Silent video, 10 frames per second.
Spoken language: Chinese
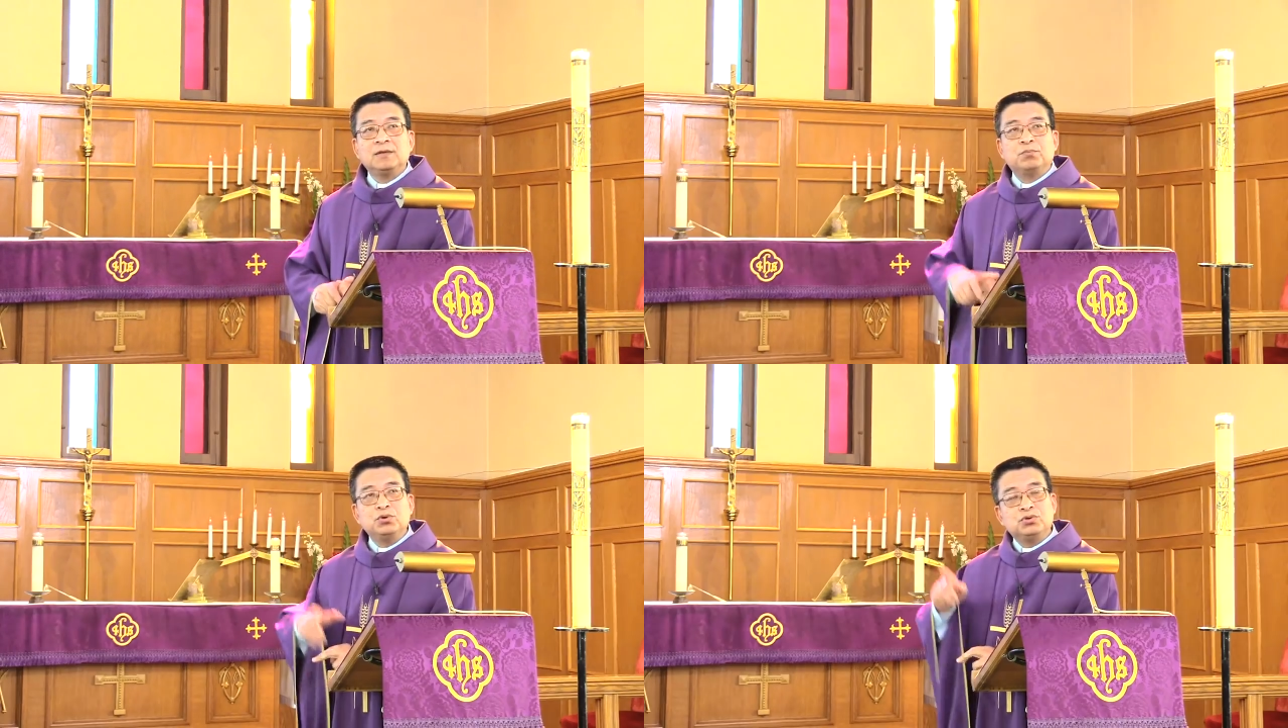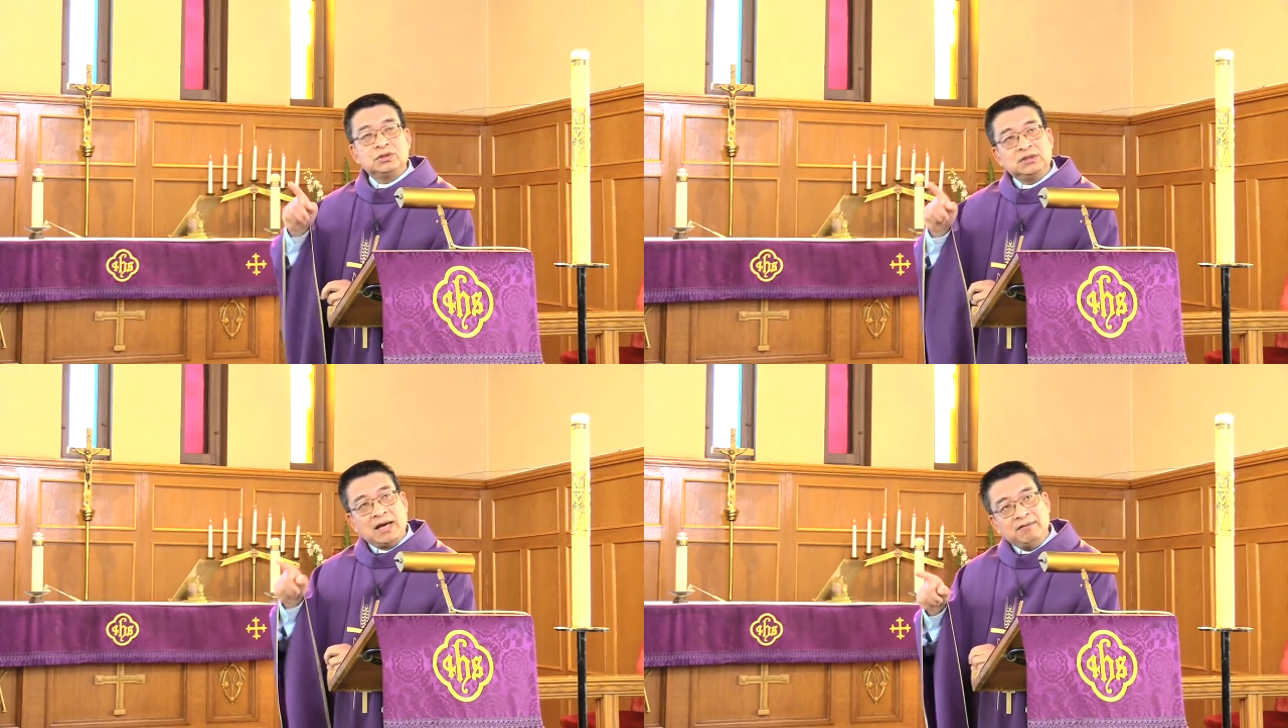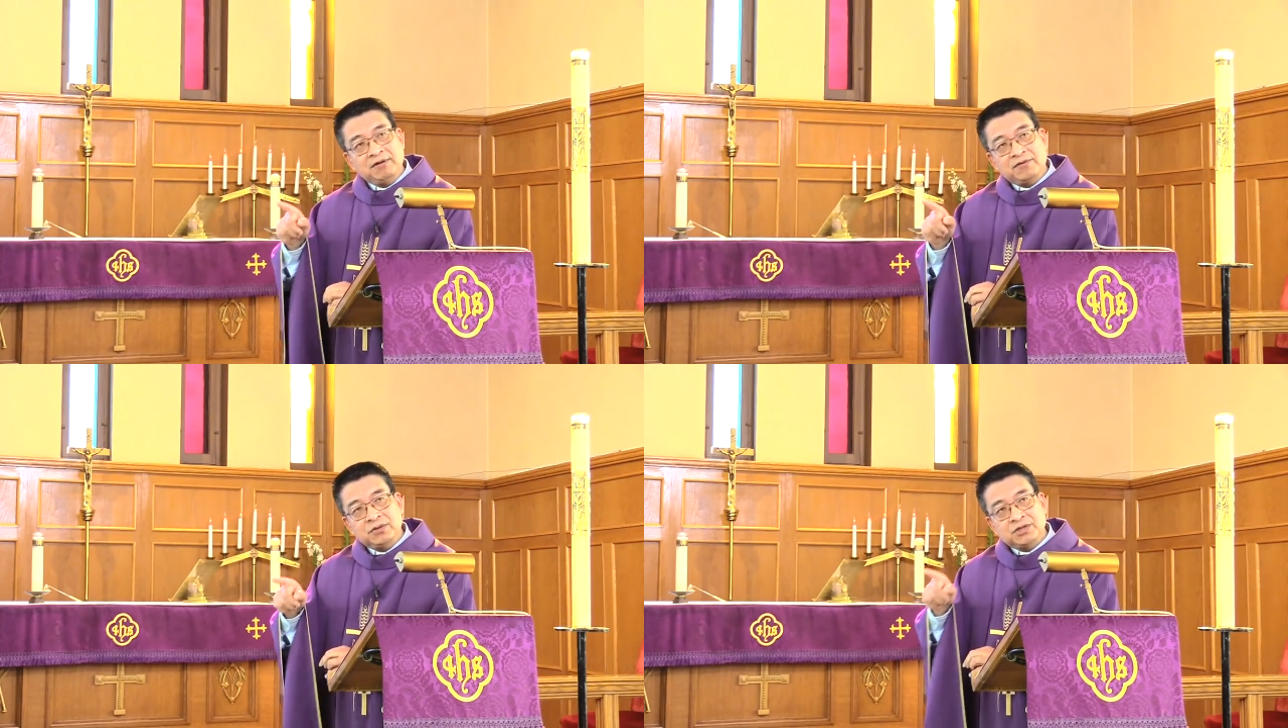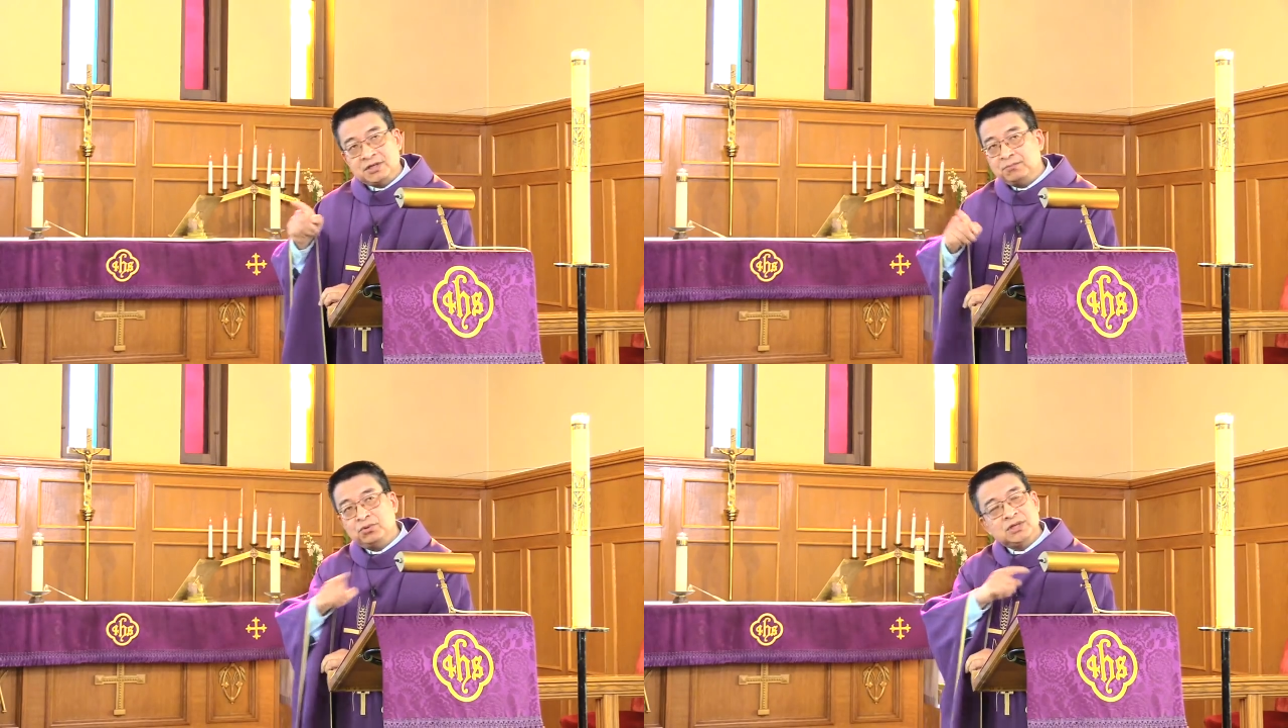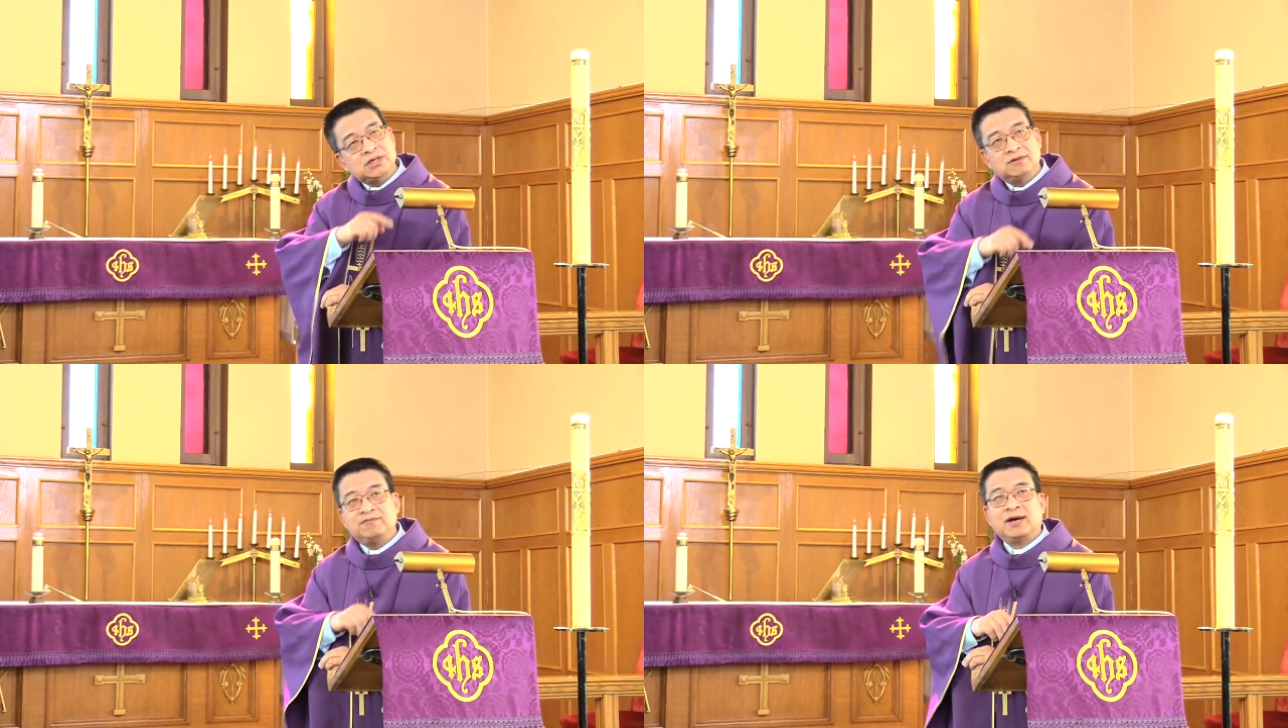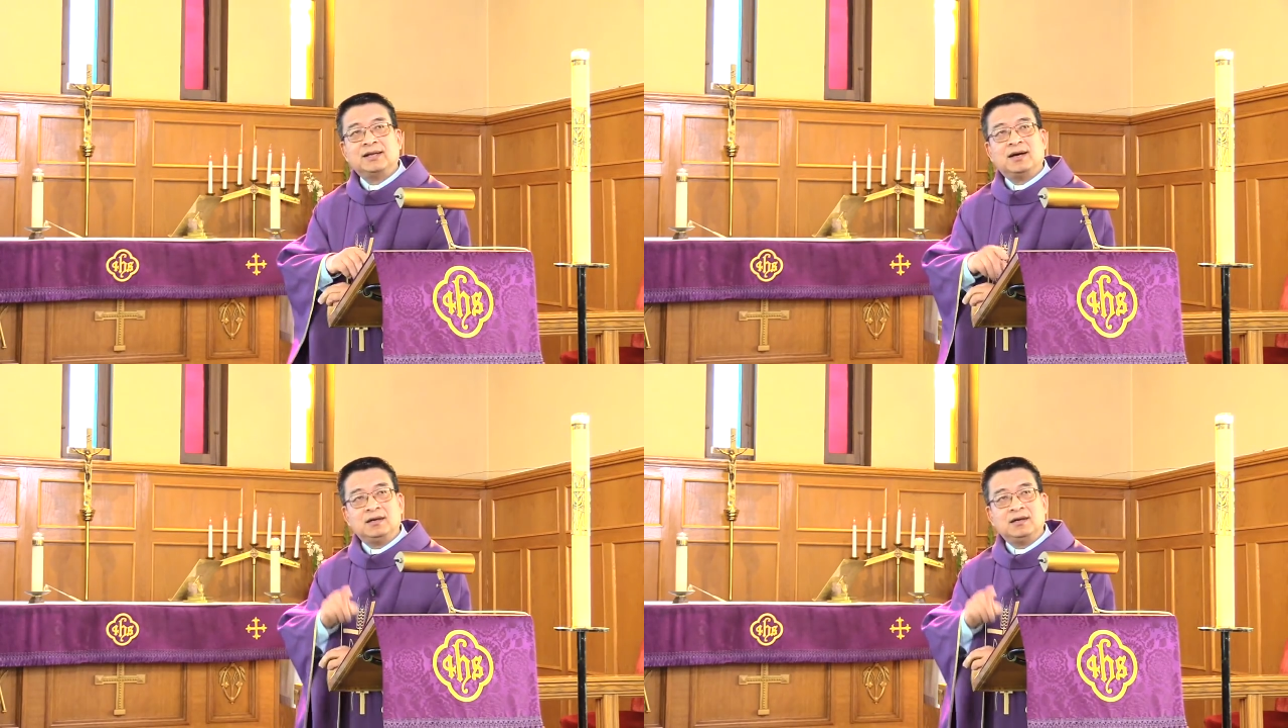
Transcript: 这不是说大卫犯罪神不会惩罚的，